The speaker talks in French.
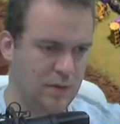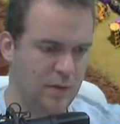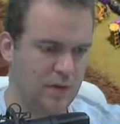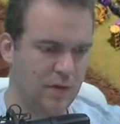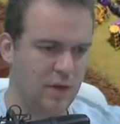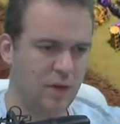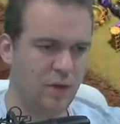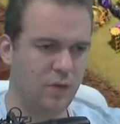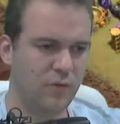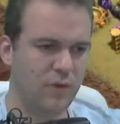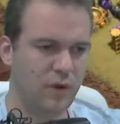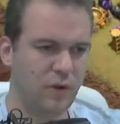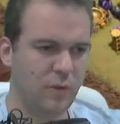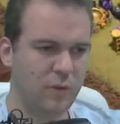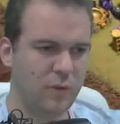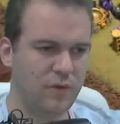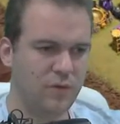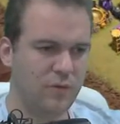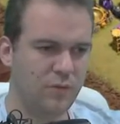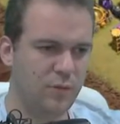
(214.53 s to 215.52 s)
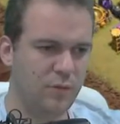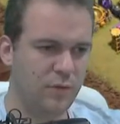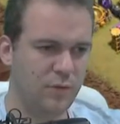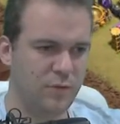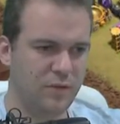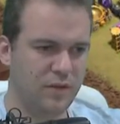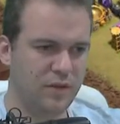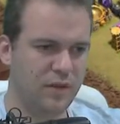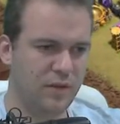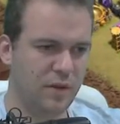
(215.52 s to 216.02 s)
Allez, on va leur mettre
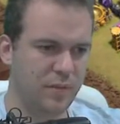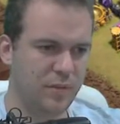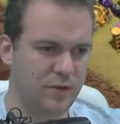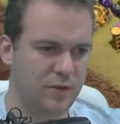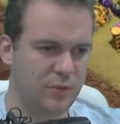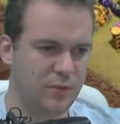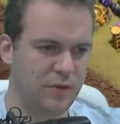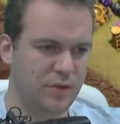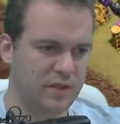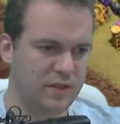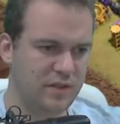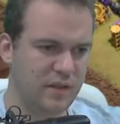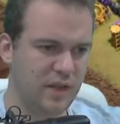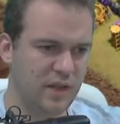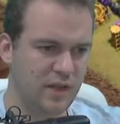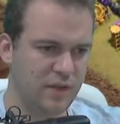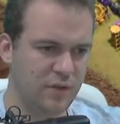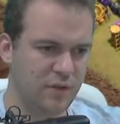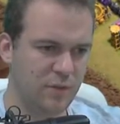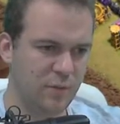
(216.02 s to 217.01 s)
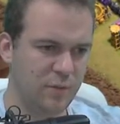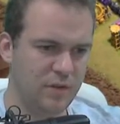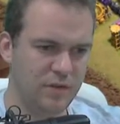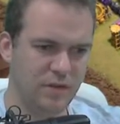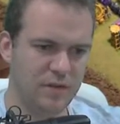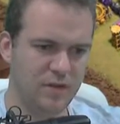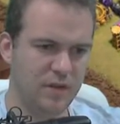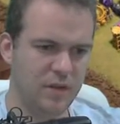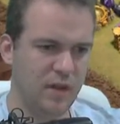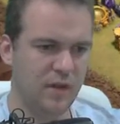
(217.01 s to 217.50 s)
petite, un petit coup d'accélérateur, mais
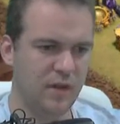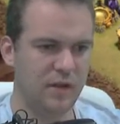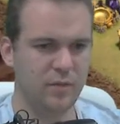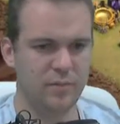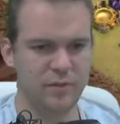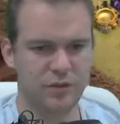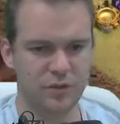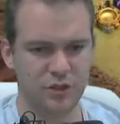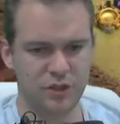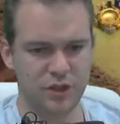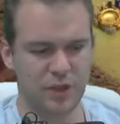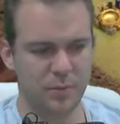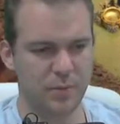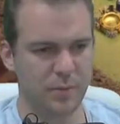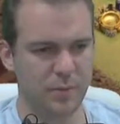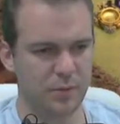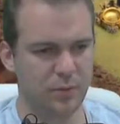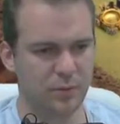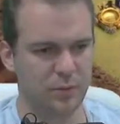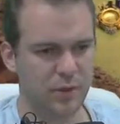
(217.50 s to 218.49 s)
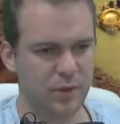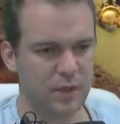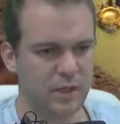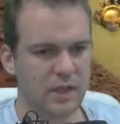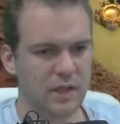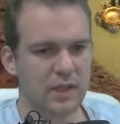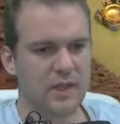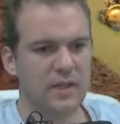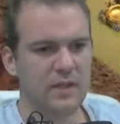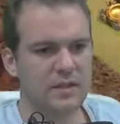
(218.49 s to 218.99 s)
ça sert à rien puisque j'irai pas plus loin.
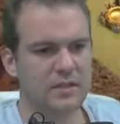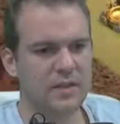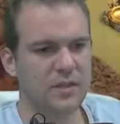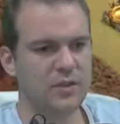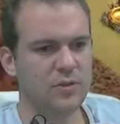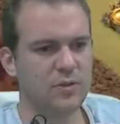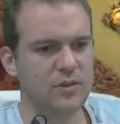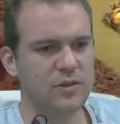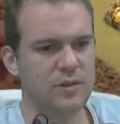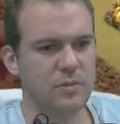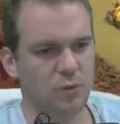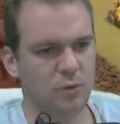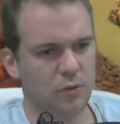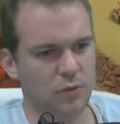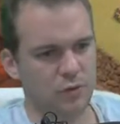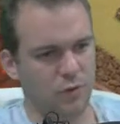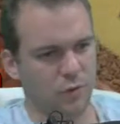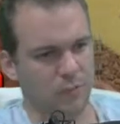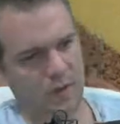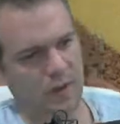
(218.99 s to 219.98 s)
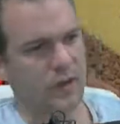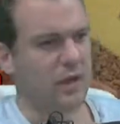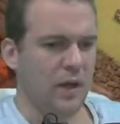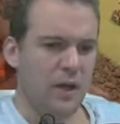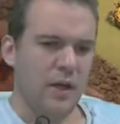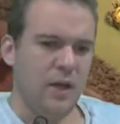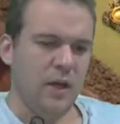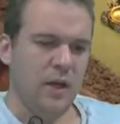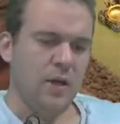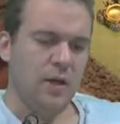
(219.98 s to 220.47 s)
56%.
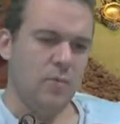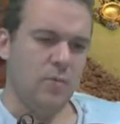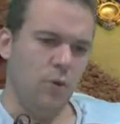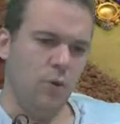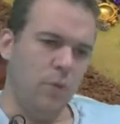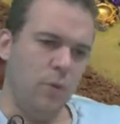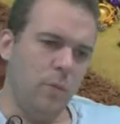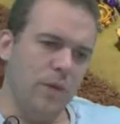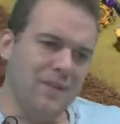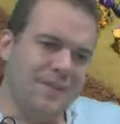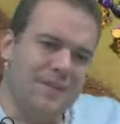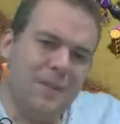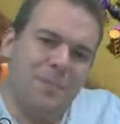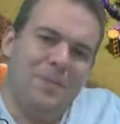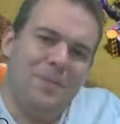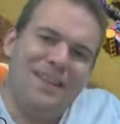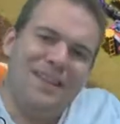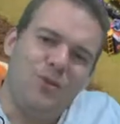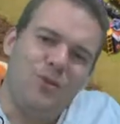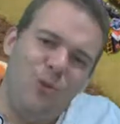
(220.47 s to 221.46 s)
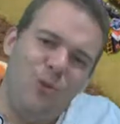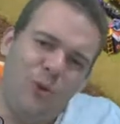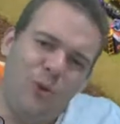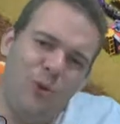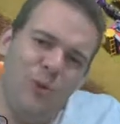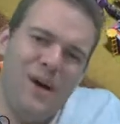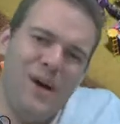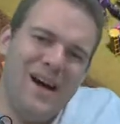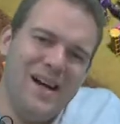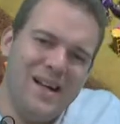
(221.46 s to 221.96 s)
Bon, bah, c'est pas
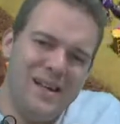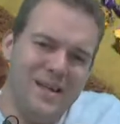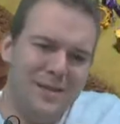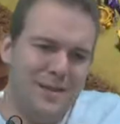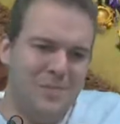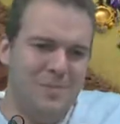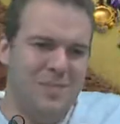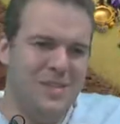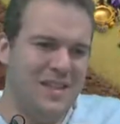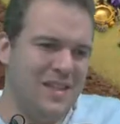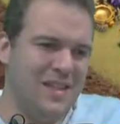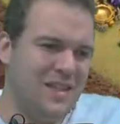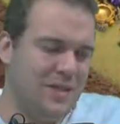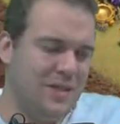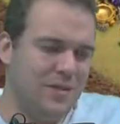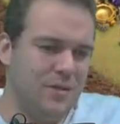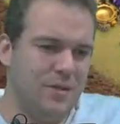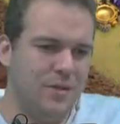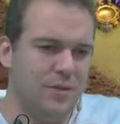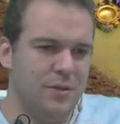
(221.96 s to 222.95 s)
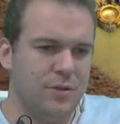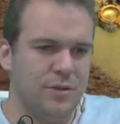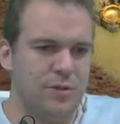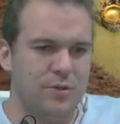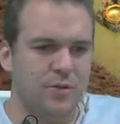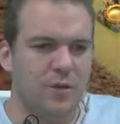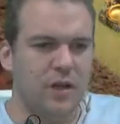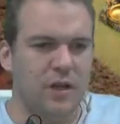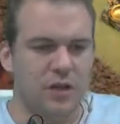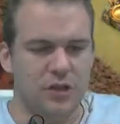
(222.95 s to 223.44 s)
trop mal, mais euh,
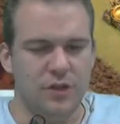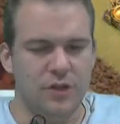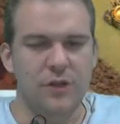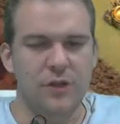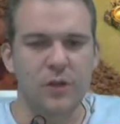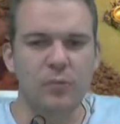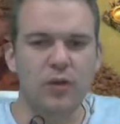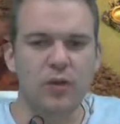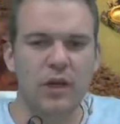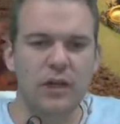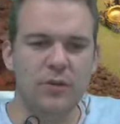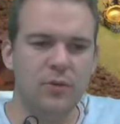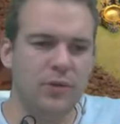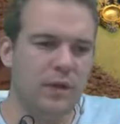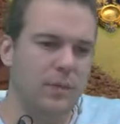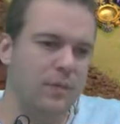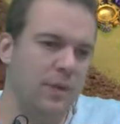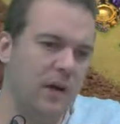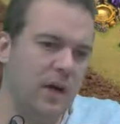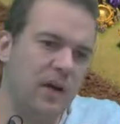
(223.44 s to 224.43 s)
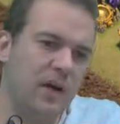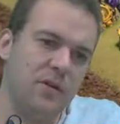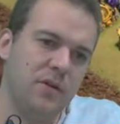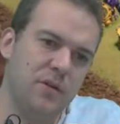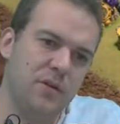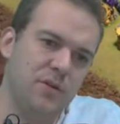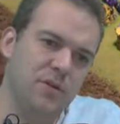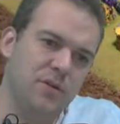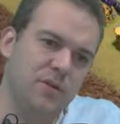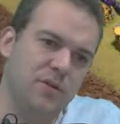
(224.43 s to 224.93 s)
voilà, j'ai fait une boulette au départ.
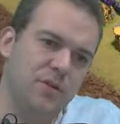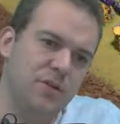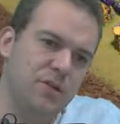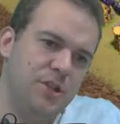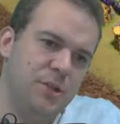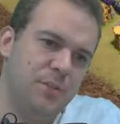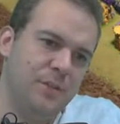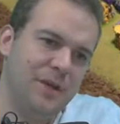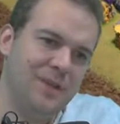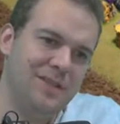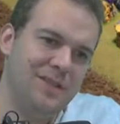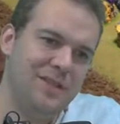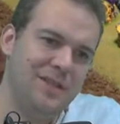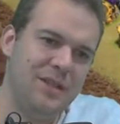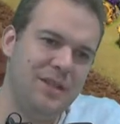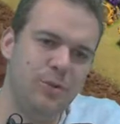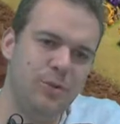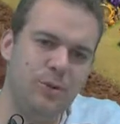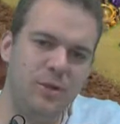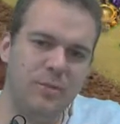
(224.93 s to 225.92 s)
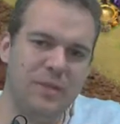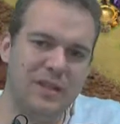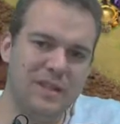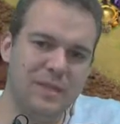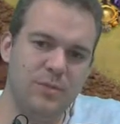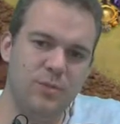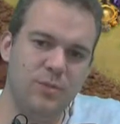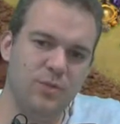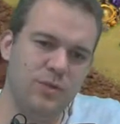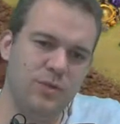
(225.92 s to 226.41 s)
Euh, j'ai pas assez détruit de
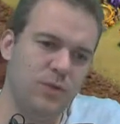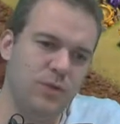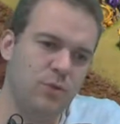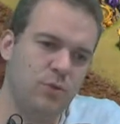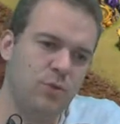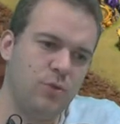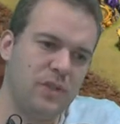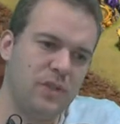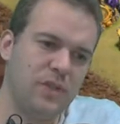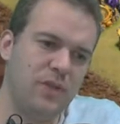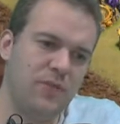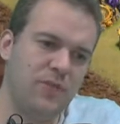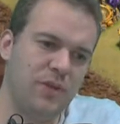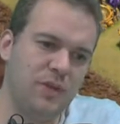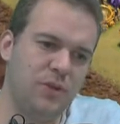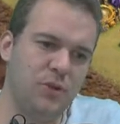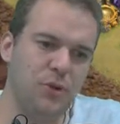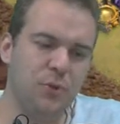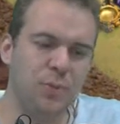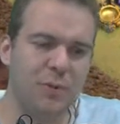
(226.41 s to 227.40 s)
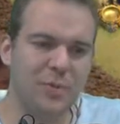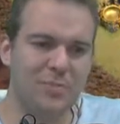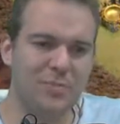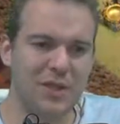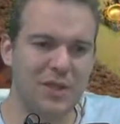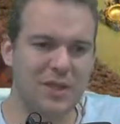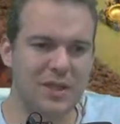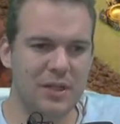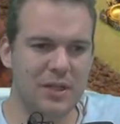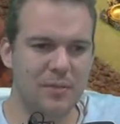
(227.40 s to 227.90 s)
bâtiments aux alentours, ce qui fait que mes
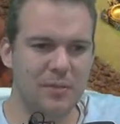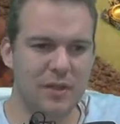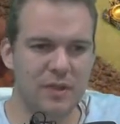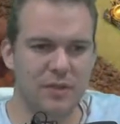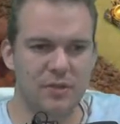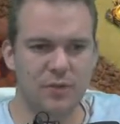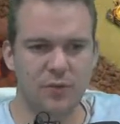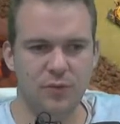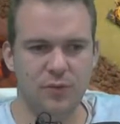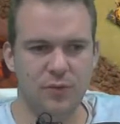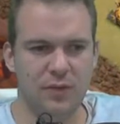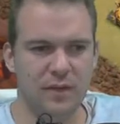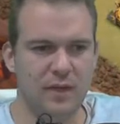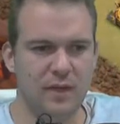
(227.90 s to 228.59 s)
PK, bah, ils sont fait